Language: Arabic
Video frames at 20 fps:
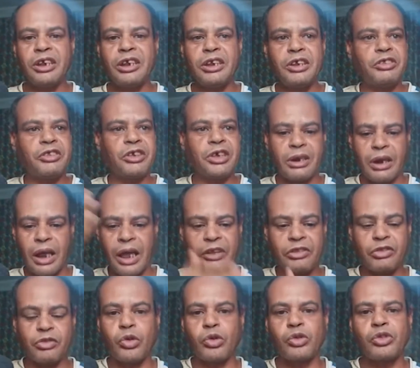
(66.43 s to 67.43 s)
اللي يدير
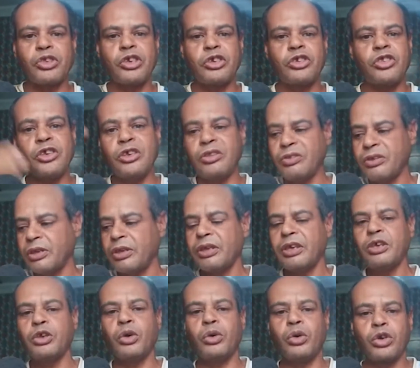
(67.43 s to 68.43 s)
عاد دوسي جديد
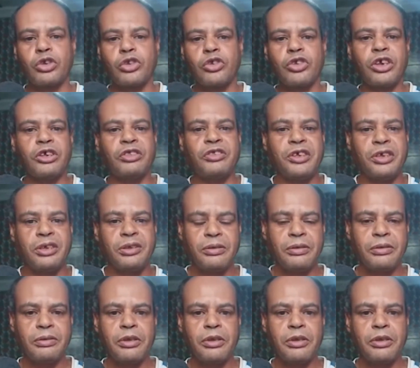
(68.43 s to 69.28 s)
يخرج يدي